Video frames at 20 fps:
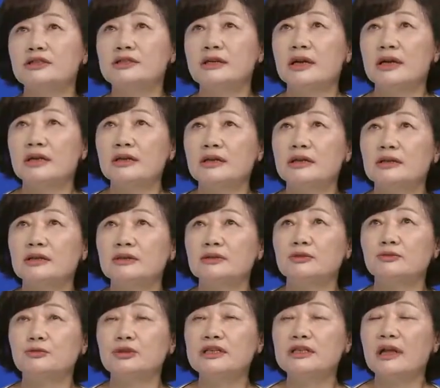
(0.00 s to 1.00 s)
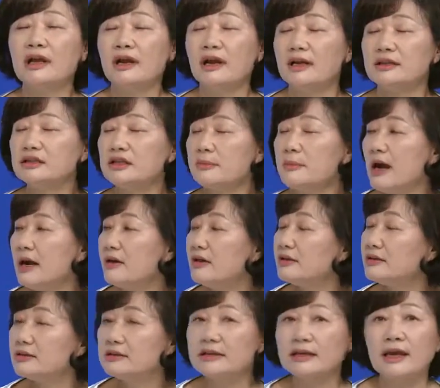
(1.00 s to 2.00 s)
질환이 우리나라에 처음
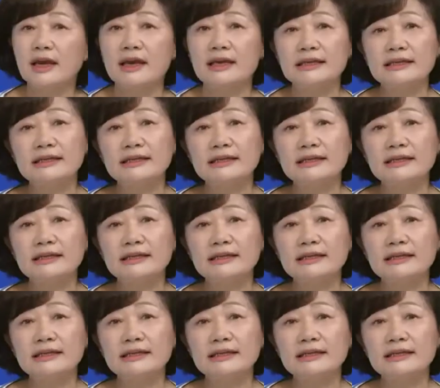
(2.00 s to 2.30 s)
알려진 게